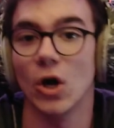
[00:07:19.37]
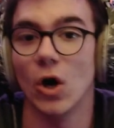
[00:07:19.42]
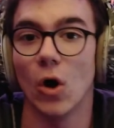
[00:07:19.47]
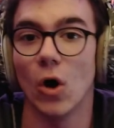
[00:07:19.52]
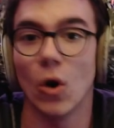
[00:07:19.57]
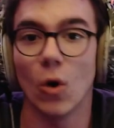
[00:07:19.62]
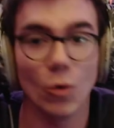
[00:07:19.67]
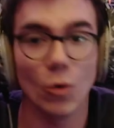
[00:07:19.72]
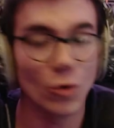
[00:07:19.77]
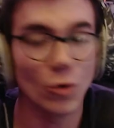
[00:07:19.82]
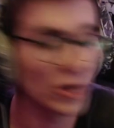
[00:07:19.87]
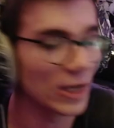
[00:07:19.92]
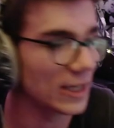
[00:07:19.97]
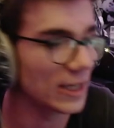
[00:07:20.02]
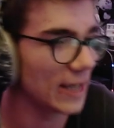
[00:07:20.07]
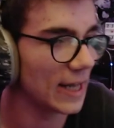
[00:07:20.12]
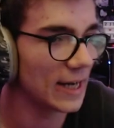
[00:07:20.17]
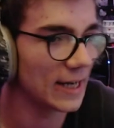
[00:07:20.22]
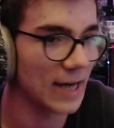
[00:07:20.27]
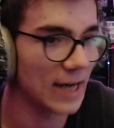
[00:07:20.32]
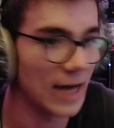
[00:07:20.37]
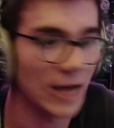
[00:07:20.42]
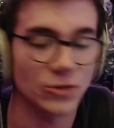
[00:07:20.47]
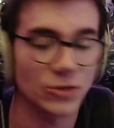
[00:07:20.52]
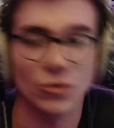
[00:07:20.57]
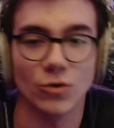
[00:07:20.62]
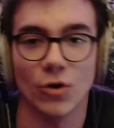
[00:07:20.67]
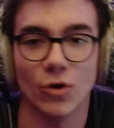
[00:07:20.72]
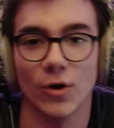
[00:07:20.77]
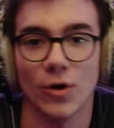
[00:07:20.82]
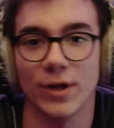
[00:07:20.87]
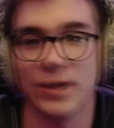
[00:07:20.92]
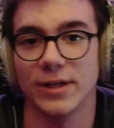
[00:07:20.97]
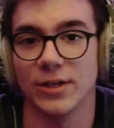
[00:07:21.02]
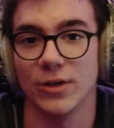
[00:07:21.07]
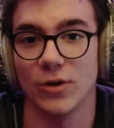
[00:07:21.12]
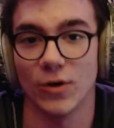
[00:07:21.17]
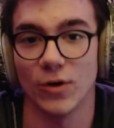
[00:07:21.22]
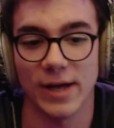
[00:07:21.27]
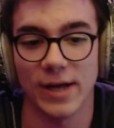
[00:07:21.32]
oder die Elgato neue, die
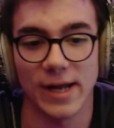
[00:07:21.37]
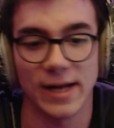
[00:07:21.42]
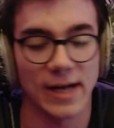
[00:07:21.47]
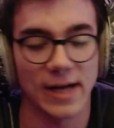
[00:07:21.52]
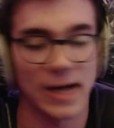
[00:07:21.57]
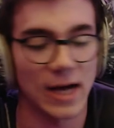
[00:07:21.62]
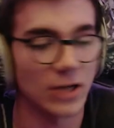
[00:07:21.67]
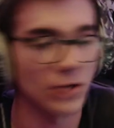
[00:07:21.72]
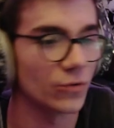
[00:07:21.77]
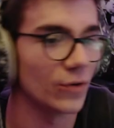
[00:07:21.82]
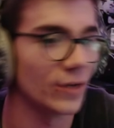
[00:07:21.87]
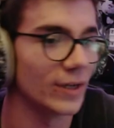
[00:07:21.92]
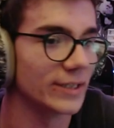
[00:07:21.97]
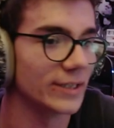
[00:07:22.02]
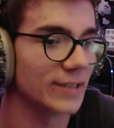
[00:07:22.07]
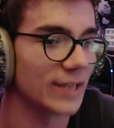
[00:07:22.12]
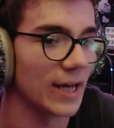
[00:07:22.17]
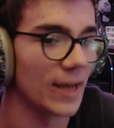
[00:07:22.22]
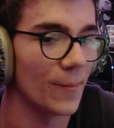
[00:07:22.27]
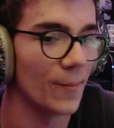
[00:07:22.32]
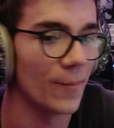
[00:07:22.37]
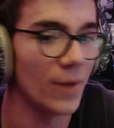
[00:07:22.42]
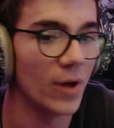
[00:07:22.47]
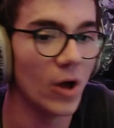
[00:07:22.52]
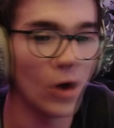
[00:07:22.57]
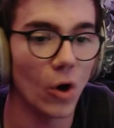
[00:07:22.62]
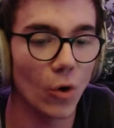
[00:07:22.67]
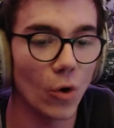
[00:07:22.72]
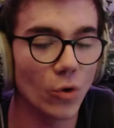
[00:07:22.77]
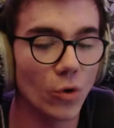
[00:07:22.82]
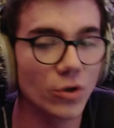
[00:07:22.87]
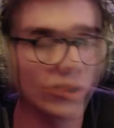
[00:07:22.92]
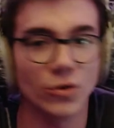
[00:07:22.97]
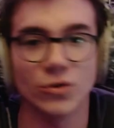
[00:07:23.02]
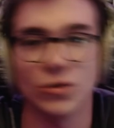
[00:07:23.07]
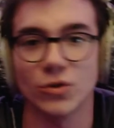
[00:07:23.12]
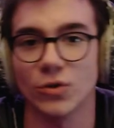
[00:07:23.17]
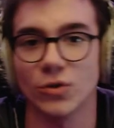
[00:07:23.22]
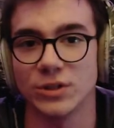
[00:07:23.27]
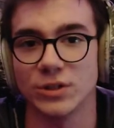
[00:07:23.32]
neue Elgato Facecam und,
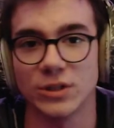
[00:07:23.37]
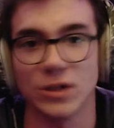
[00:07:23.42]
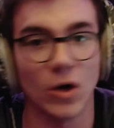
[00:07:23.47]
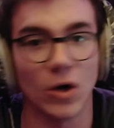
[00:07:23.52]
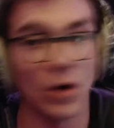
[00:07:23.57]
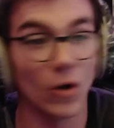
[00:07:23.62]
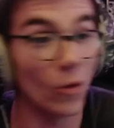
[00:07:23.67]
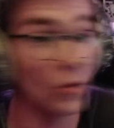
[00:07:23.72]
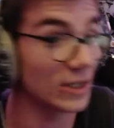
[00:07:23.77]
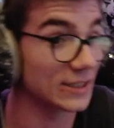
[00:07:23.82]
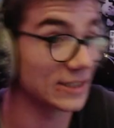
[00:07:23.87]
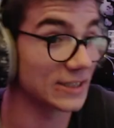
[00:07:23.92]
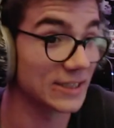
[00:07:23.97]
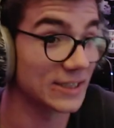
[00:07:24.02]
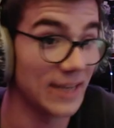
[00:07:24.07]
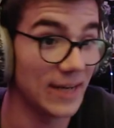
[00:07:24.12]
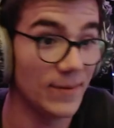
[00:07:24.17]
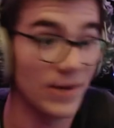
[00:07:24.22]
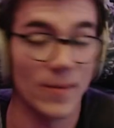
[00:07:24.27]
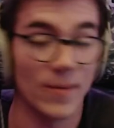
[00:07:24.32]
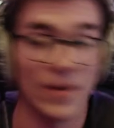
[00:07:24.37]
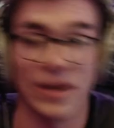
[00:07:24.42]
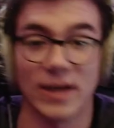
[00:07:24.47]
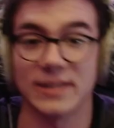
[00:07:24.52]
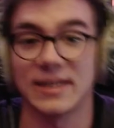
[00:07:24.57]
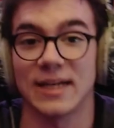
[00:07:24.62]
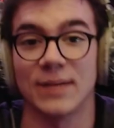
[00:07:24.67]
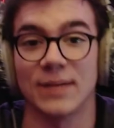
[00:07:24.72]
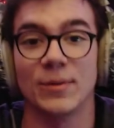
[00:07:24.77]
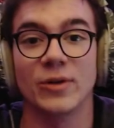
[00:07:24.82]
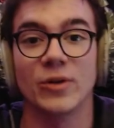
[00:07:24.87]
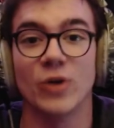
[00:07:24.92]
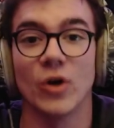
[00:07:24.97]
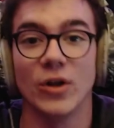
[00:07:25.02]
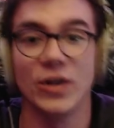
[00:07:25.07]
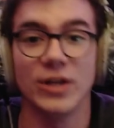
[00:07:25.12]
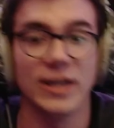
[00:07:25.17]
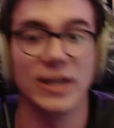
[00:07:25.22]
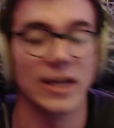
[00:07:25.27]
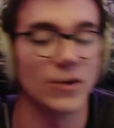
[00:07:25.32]
und, und. Oder Systemkameras. Damit
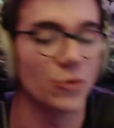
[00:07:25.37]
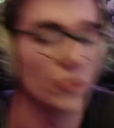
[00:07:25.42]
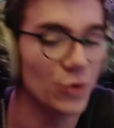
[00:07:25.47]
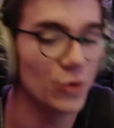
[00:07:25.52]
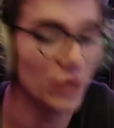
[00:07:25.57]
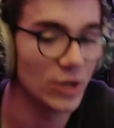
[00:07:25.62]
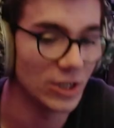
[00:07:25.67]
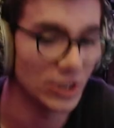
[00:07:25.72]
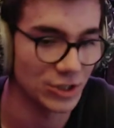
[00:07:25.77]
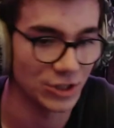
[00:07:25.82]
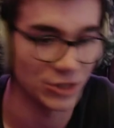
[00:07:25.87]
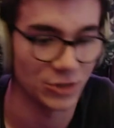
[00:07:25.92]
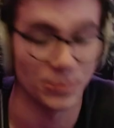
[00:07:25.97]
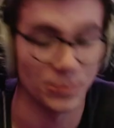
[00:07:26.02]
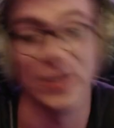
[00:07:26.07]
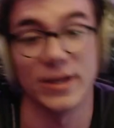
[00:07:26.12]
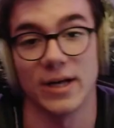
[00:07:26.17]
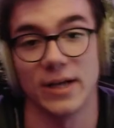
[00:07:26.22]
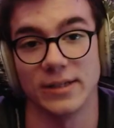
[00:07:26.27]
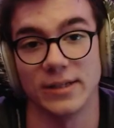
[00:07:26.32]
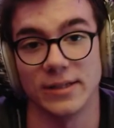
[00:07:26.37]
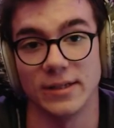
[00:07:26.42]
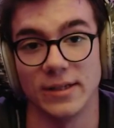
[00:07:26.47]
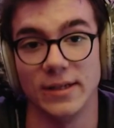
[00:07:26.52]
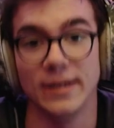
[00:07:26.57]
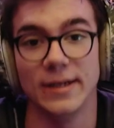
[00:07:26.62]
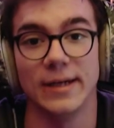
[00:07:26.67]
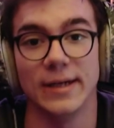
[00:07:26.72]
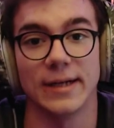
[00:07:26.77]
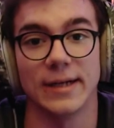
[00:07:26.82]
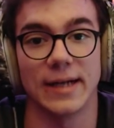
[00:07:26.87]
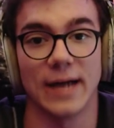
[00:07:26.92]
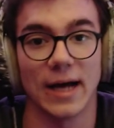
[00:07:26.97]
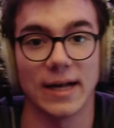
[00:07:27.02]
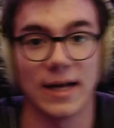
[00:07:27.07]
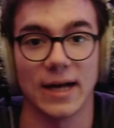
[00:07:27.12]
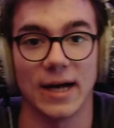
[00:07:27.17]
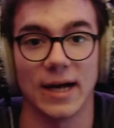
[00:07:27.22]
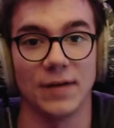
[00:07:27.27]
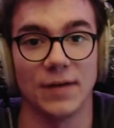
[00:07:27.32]
können die natürlich nicht mithalten, da
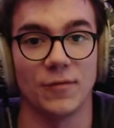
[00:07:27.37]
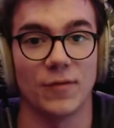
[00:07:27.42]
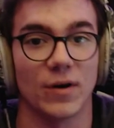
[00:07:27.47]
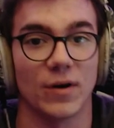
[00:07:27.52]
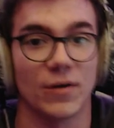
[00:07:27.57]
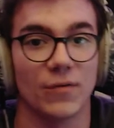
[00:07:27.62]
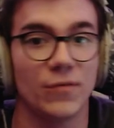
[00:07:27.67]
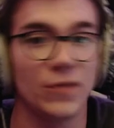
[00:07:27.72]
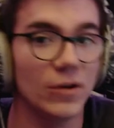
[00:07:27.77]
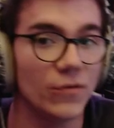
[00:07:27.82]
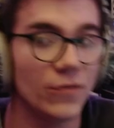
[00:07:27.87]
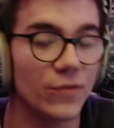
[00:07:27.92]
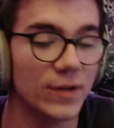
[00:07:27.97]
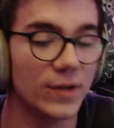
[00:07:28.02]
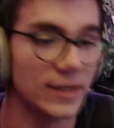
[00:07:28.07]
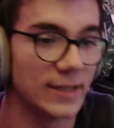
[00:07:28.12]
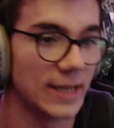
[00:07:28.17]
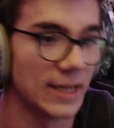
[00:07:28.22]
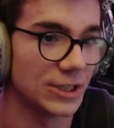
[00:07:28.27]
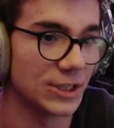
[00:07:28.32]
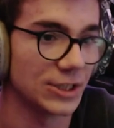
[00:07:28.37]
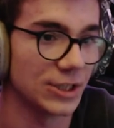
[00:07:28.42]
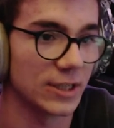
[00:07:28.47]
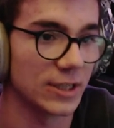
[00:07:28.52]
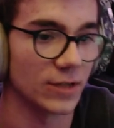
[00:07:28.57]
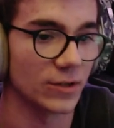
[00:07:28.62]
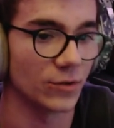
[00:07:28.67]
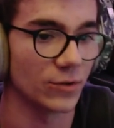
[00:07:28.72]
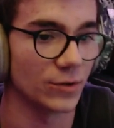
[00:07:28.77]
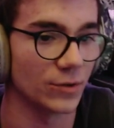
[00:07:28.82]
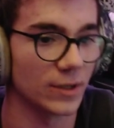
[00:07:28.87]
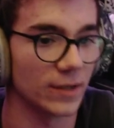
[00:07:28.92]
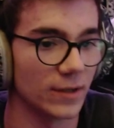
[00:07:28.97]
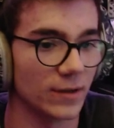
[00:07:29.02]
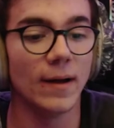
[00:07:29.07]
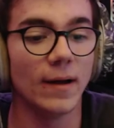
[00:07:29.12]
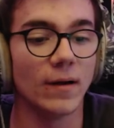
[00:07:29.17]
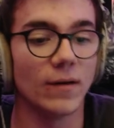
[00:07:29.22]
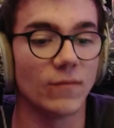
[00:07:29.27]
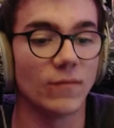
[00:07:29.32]
da einfach viel, viel Technik darunter
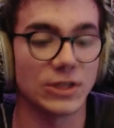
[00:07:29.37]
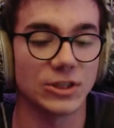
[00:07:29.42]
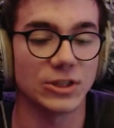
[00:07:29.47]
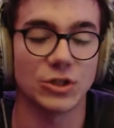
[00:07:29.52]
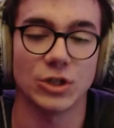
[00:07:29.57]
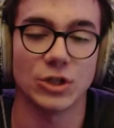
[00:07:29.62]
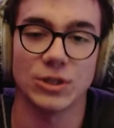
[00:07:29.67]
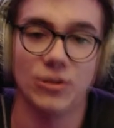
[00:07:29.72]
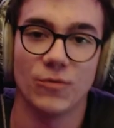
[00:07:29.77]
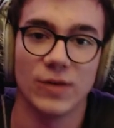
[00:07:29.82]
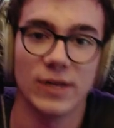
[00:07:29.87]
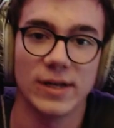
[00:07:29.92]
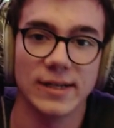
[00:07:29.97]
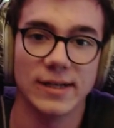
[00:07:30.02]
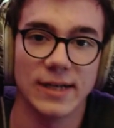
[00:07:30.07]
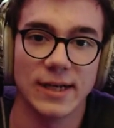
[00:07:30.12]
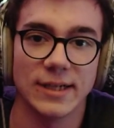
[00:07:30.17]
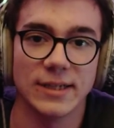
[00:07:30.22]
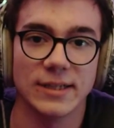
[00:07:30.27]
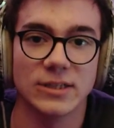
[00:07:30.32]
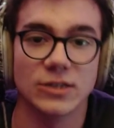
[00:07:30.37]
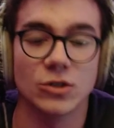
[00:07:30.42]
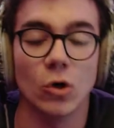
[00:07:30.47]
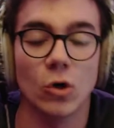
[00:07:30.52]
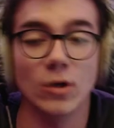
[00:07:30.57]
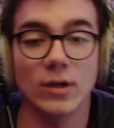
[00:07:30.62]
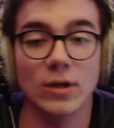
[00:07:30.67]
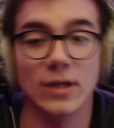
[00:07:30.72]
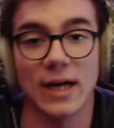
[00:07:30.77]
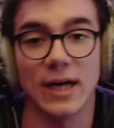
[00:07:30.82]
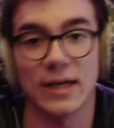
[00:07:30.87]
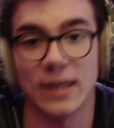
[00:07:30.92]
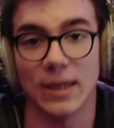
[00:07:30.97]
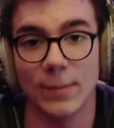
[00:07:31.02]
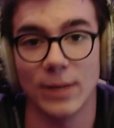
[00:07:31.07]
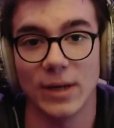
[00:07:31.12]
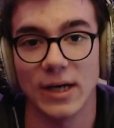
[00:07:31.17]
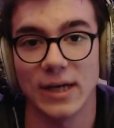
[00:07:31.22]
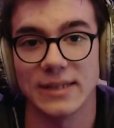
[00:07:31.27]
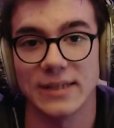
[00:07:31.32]
ist. Was ich euch empfehlen kann, ist, guckt nach
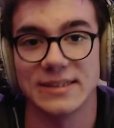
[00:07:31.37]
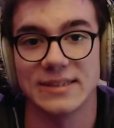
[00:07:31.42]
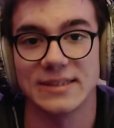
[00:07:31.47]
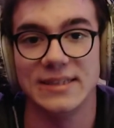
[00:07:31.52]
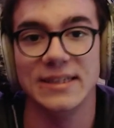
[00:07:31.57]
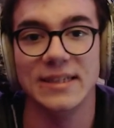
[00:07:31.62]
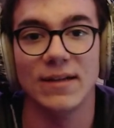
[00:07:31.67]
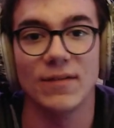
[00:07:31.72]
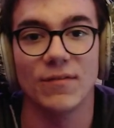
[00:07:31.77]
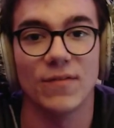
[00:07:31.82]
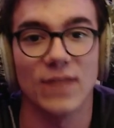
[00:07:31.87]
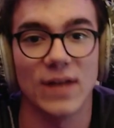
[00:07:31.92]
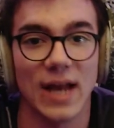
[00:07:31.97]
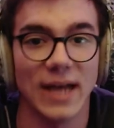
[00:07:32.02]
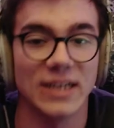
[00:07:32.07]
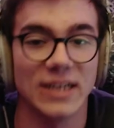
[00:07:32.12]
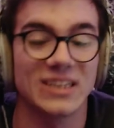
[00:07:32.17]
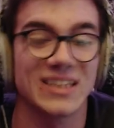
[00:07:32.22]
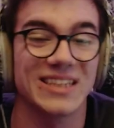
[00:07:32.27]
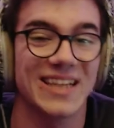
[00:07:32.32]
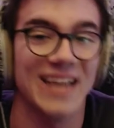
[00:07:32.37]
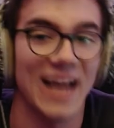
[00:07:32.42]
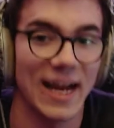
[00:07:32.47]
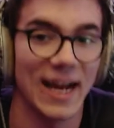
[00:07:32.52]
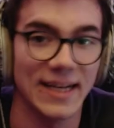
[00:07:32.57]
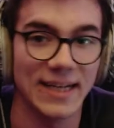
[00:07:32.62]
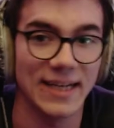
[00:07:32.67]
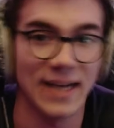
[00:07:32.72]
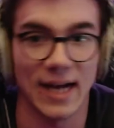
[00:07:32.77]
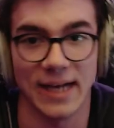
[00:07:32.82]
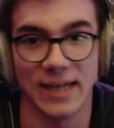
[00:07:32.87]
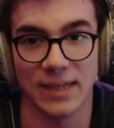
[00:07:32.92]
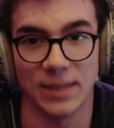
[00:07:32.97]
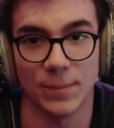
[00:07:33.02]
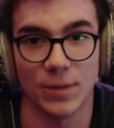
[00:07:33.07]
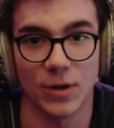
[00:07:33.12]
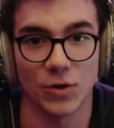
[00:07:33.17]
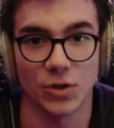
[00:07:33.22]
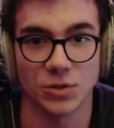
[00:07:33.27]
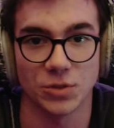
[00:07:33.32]
Kameras, die vielleicht kein
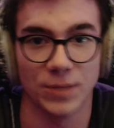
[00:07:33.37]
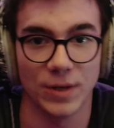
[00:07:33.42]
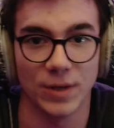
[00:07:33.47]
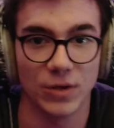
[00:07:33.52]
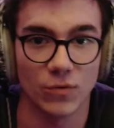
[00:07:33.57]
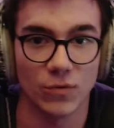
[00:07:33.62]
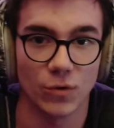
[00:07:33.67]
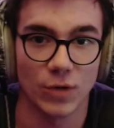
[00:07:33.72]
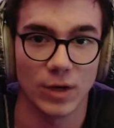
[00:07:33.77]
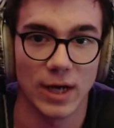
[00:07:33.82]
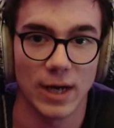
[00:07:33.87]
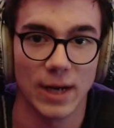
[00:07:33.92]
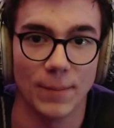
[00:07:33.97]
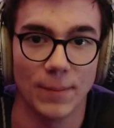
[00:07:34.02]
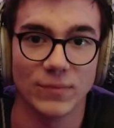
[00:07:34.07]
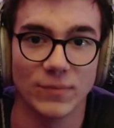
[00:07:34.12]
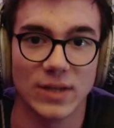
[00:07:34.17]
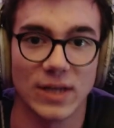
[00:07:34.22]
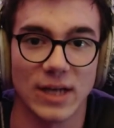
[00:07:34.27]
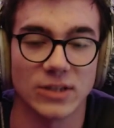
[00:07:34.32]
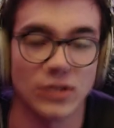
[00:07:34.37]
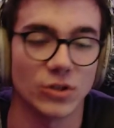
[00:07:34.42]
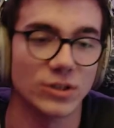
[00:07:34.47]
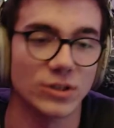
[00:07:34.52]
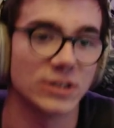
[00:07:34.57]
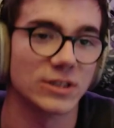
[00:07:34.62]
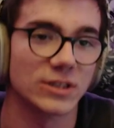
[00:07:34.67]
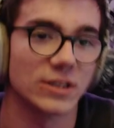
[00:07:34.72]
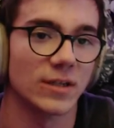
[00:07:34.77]
eingebautes Mikrofon haben, da sonst